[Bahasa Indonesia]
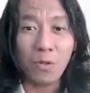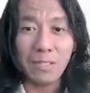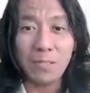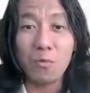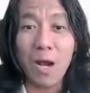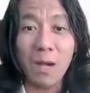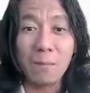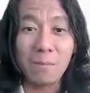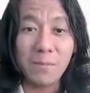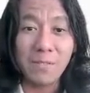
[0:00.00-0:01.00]
konteks ini bukan
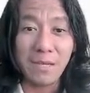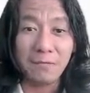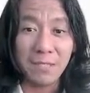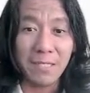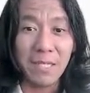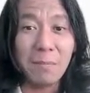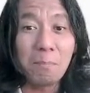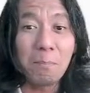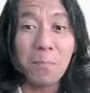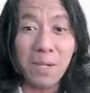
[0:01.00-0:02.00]
server ya, jadi
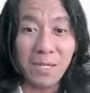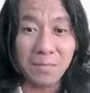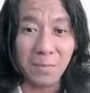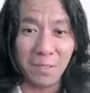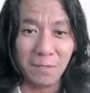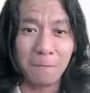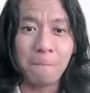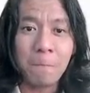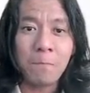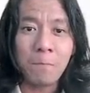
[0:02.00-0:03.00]
peer begitu.
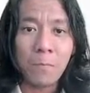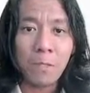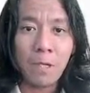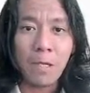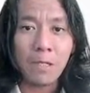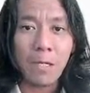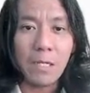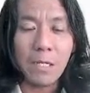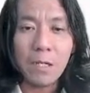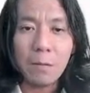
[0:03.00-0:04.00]
Oke,
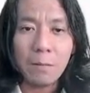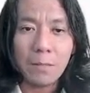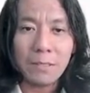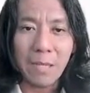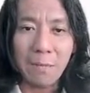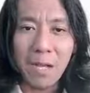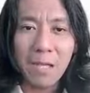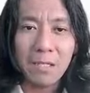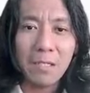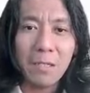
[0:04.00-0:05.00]
jadi pertama
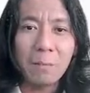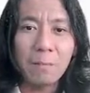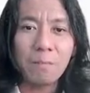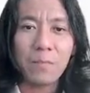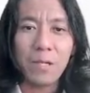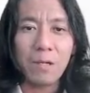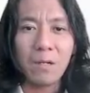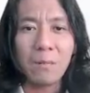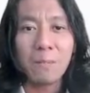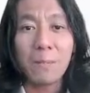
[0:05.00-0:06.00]

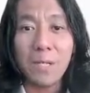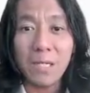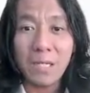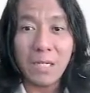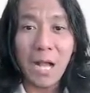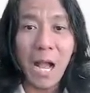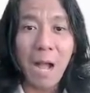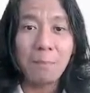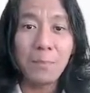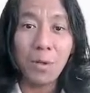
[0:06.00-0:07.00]
uh, peer
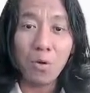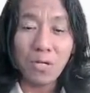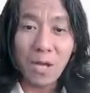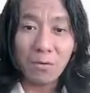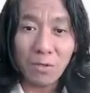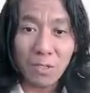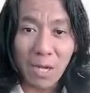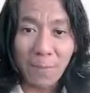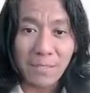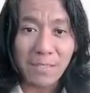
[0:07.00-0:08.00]
upload download
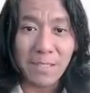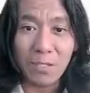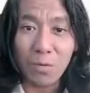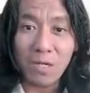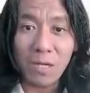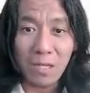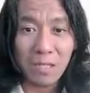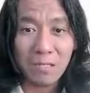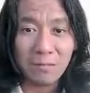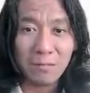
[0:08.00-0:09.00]
capacity itu adalah
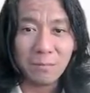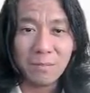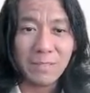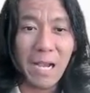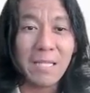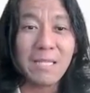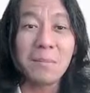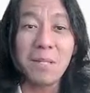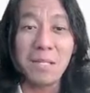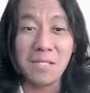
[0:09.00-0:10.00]
sangat
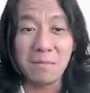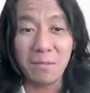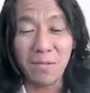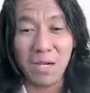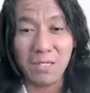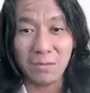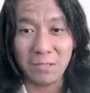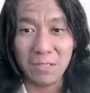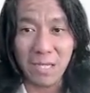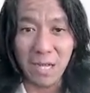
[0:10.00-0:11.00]
terbatas begitu ya,
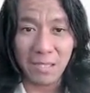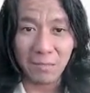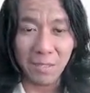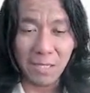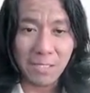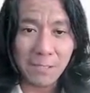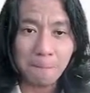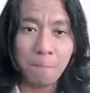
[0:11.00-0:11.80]
resource-nya sangat terbatas.